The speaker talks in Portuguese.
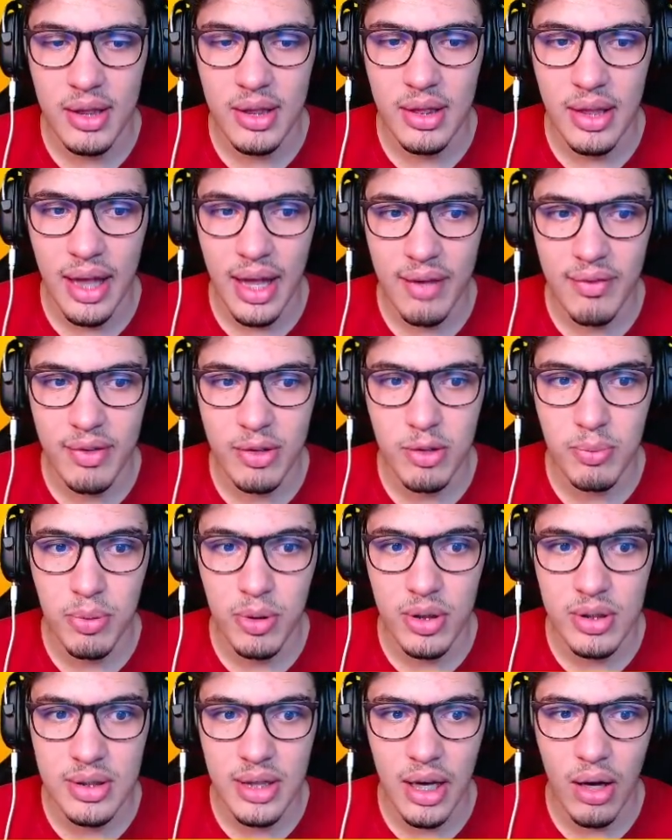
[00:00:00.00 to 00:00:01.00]
lava no
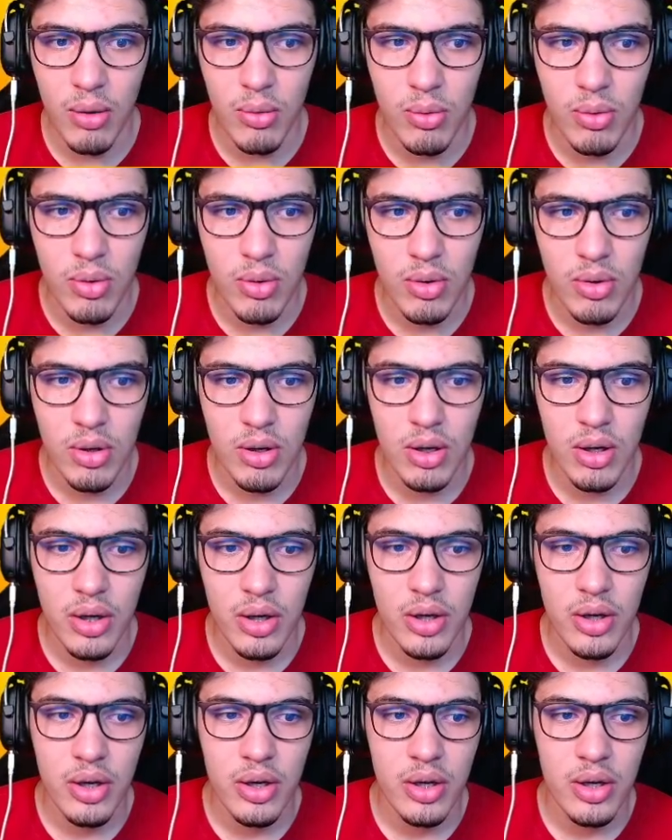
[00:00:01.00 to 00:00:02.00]
portal.
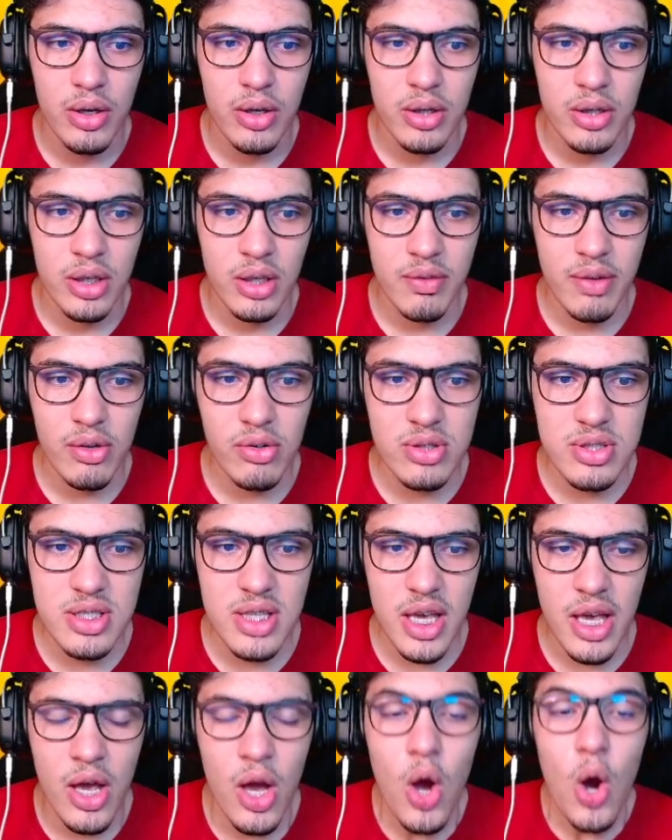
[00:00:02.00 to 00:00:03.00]
E o que vai
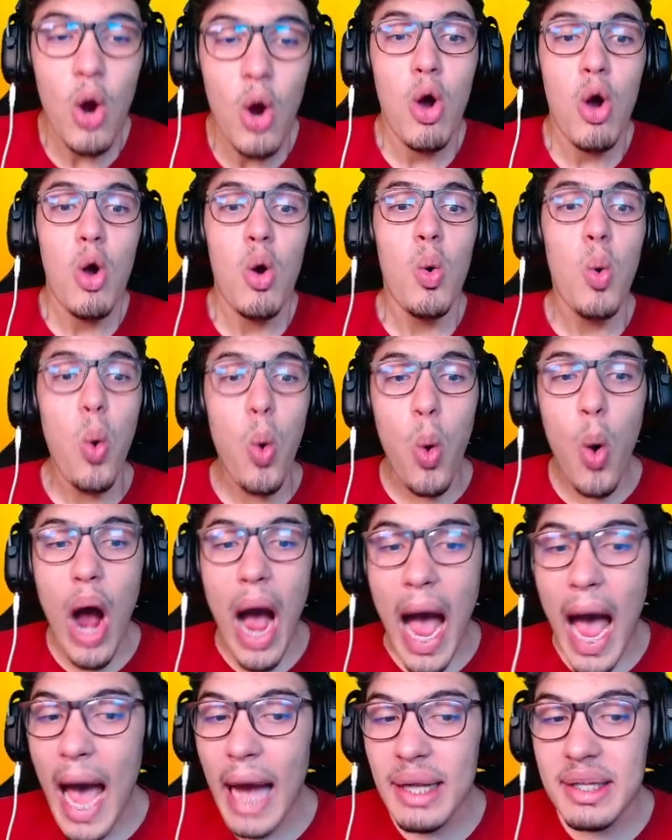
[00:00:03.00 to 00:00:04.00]
acontecer?
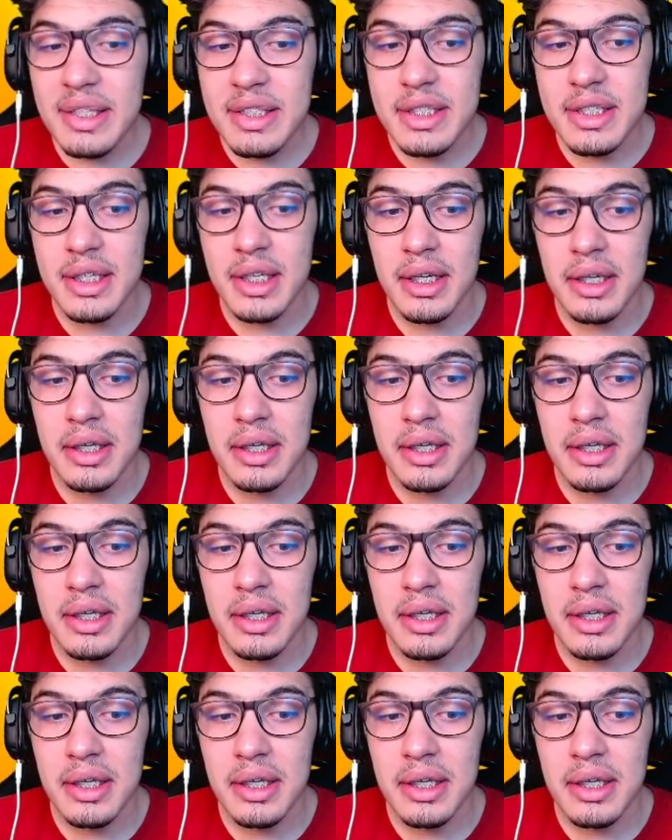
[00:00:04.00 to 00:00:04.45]
What?